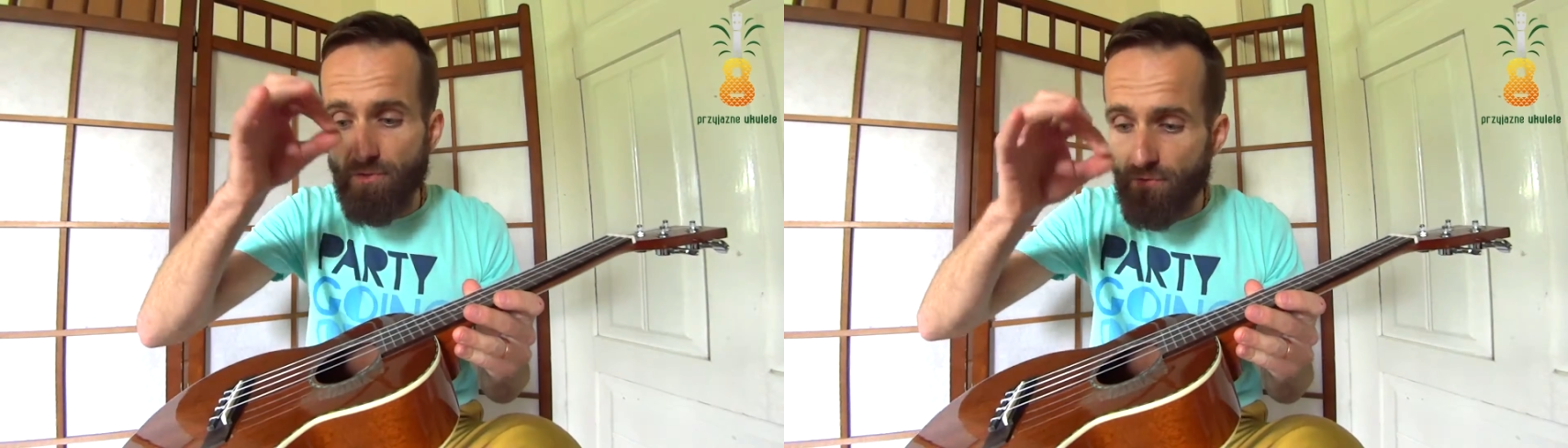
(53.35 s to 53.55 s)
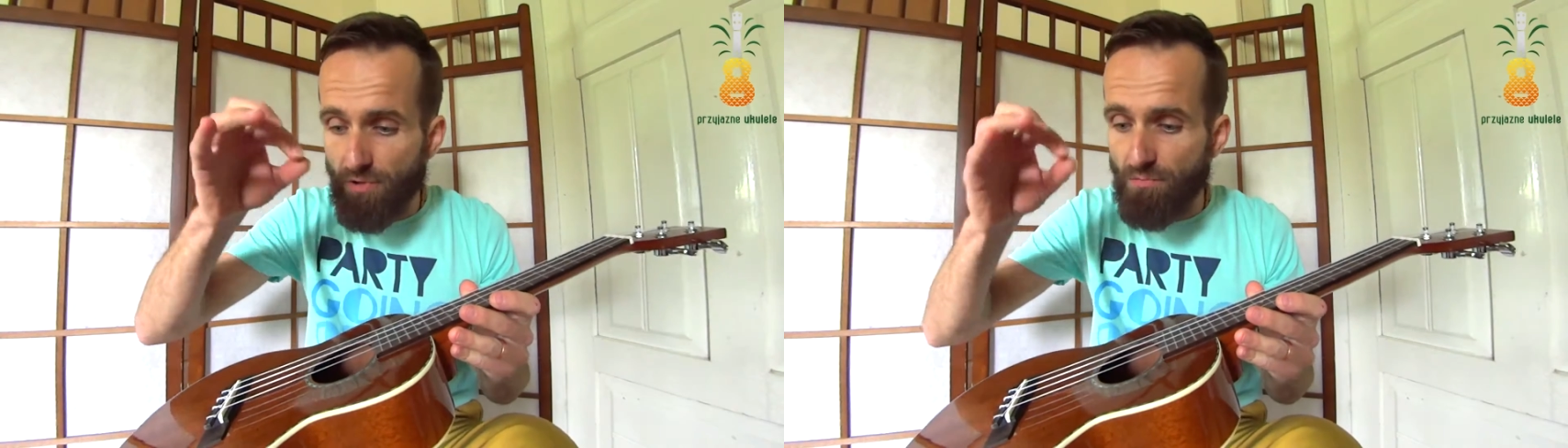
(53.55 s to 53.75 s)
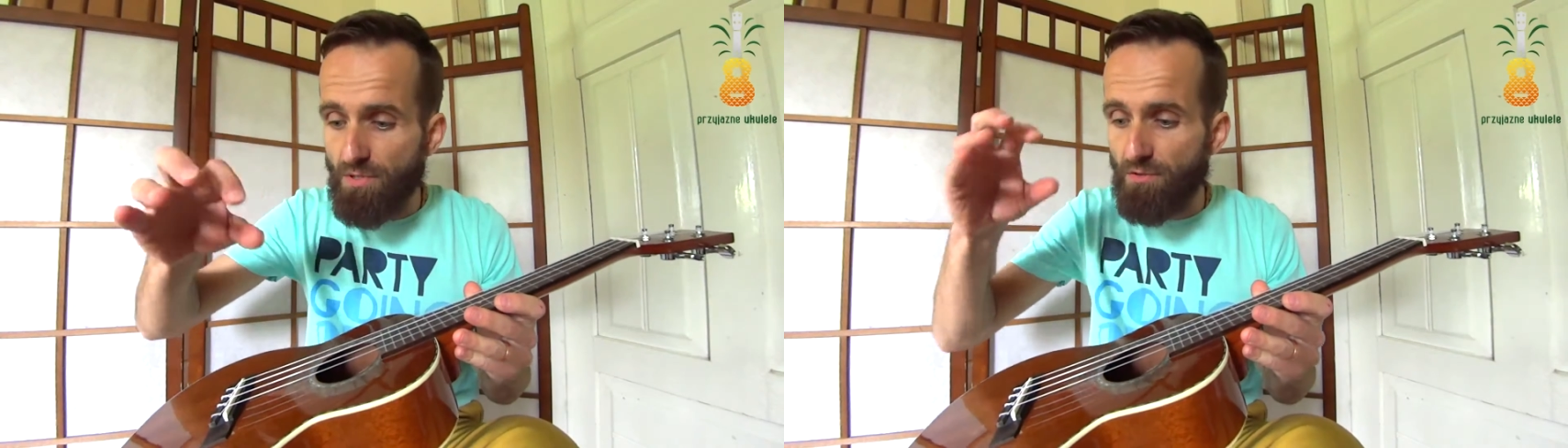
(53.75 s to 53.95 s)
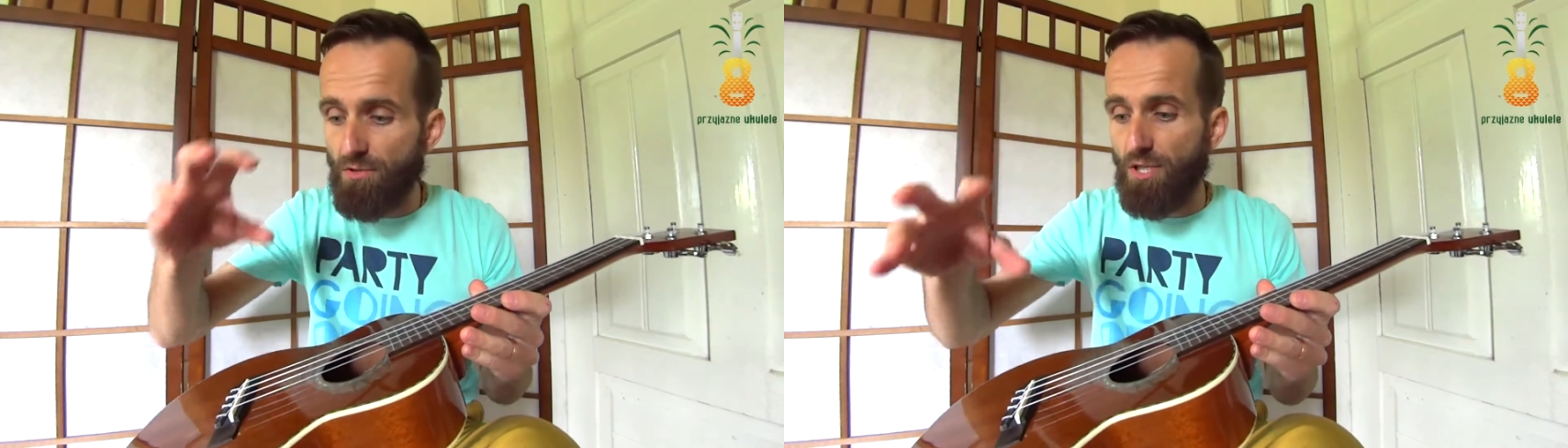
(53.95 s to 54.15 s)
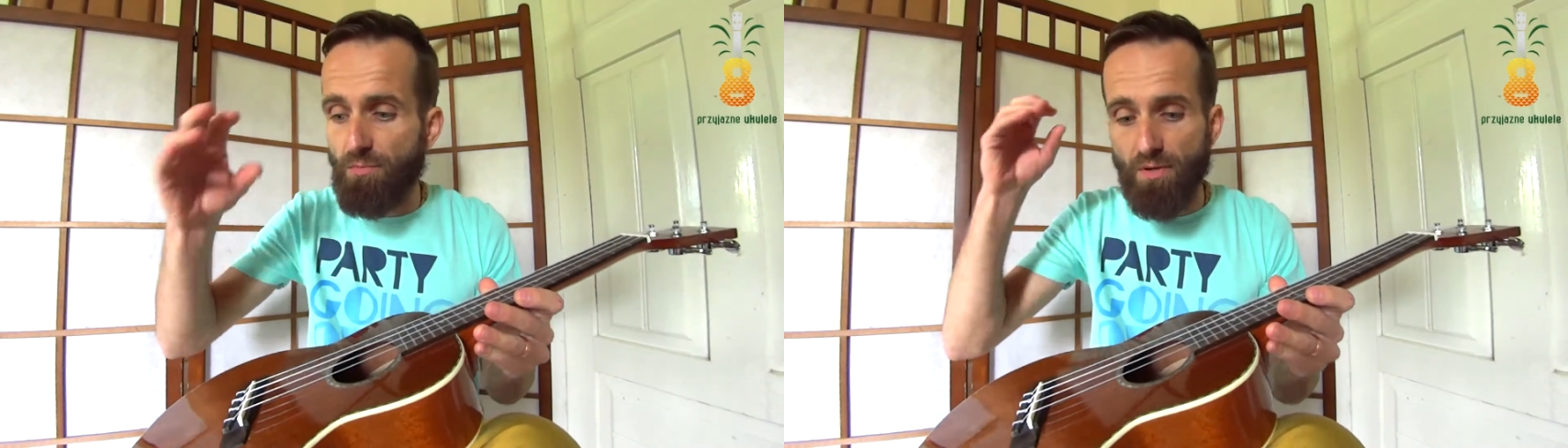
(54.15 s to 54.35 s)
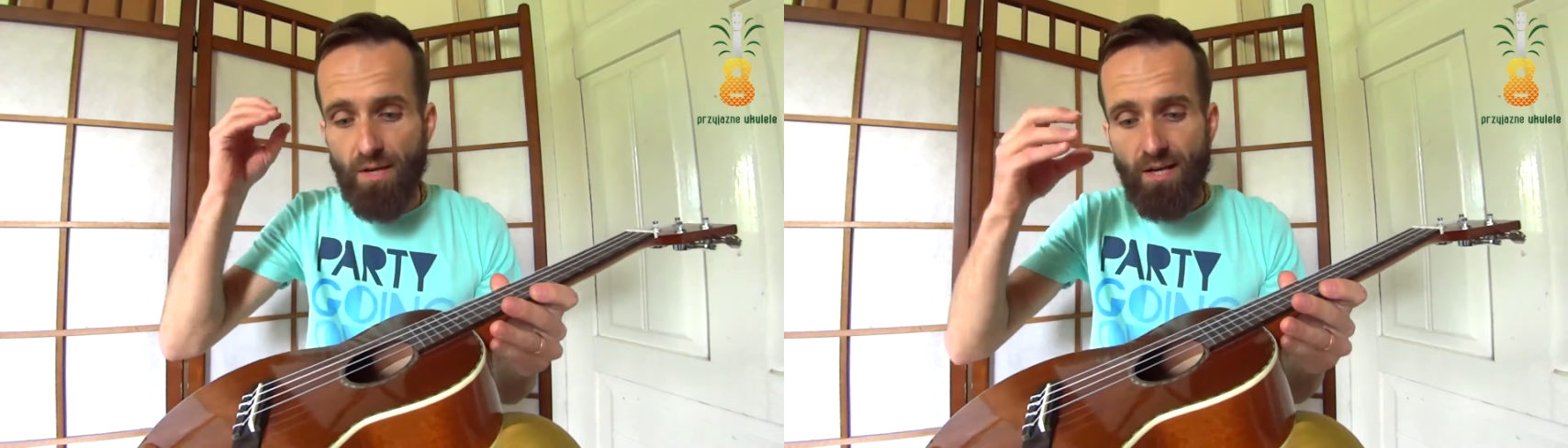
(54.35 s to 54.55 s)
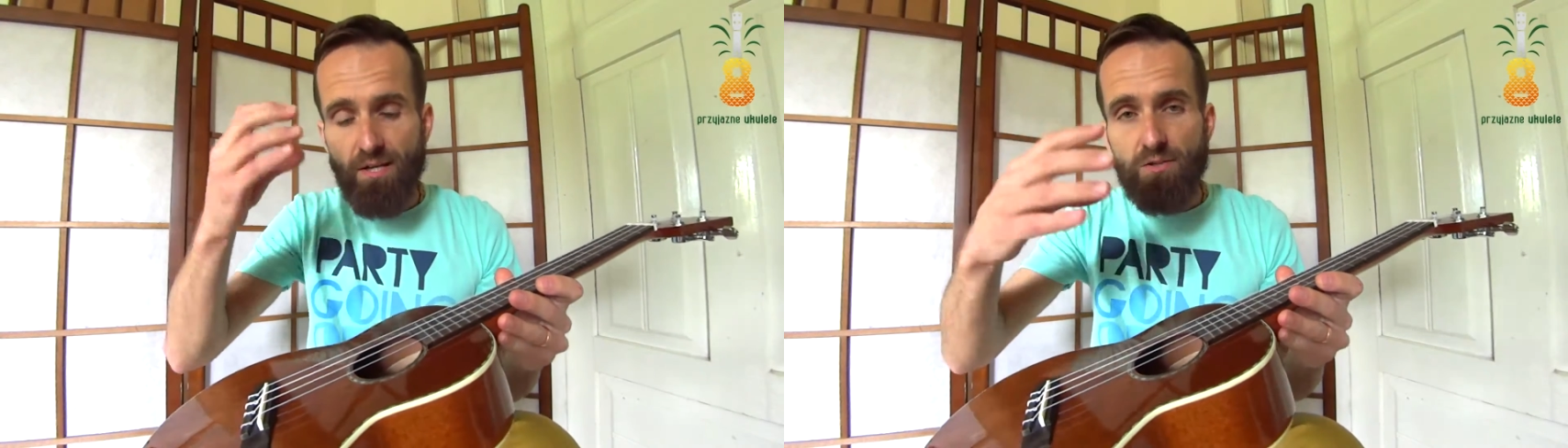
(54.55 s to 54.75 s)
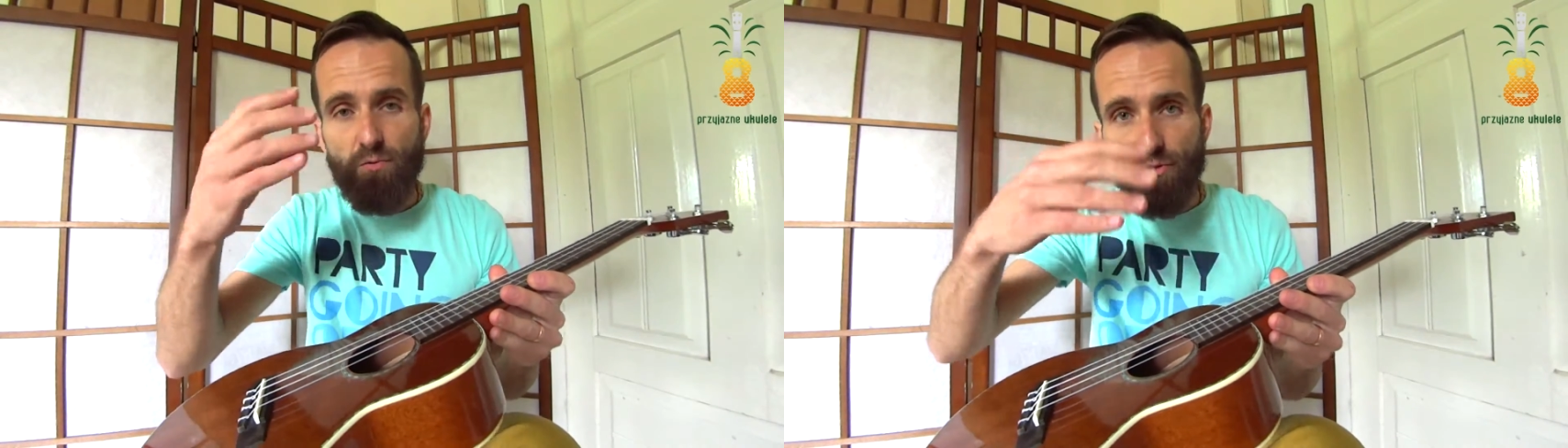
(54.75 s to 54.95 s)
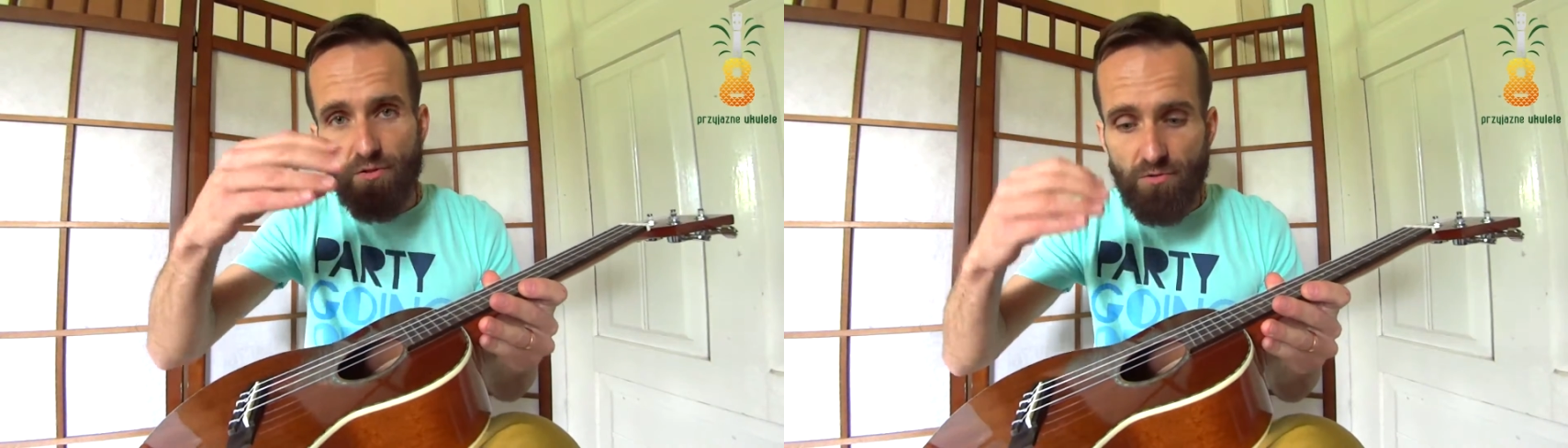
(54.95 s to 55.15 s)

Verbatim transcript: dosyć blisko siebie słoje